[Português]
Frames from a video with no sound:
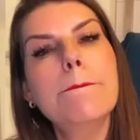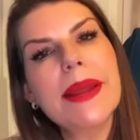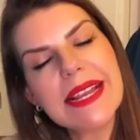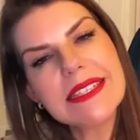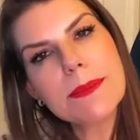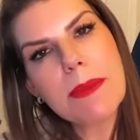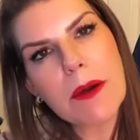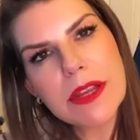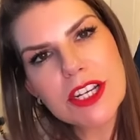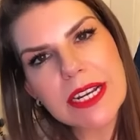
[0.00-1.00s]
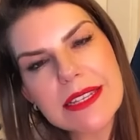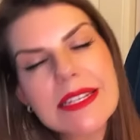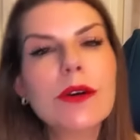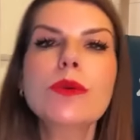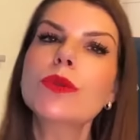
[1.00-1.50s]
principal
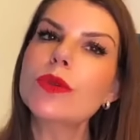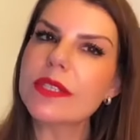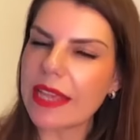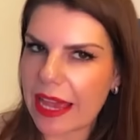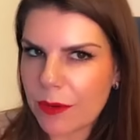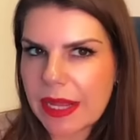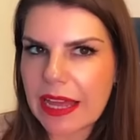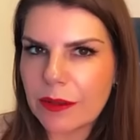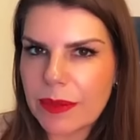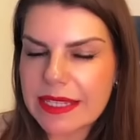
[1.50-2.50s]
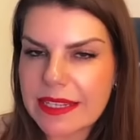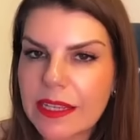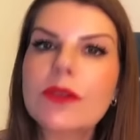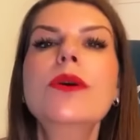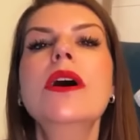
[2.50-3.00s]
indicação do sérum hialum
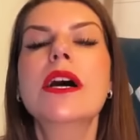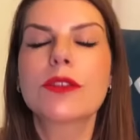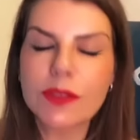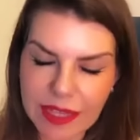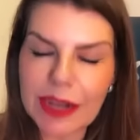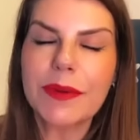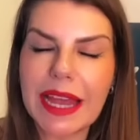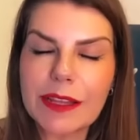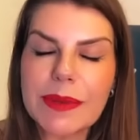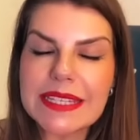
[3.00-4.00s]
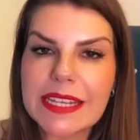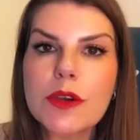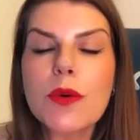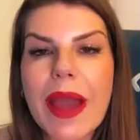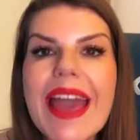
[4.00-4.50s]
B5, do sérum hialum
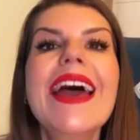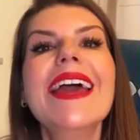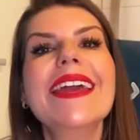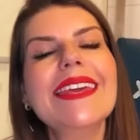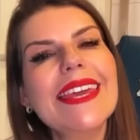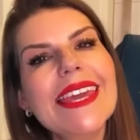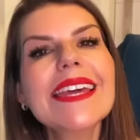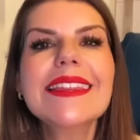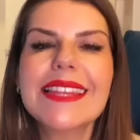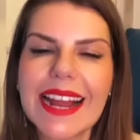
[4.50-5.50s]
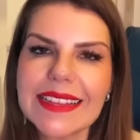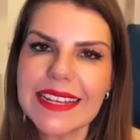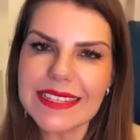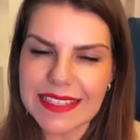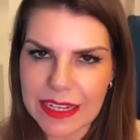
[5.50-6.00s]
B5 é
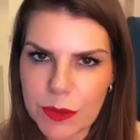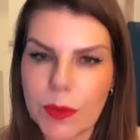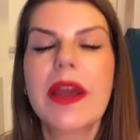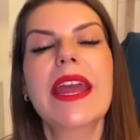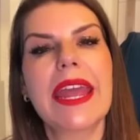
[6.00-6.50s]
hidratação.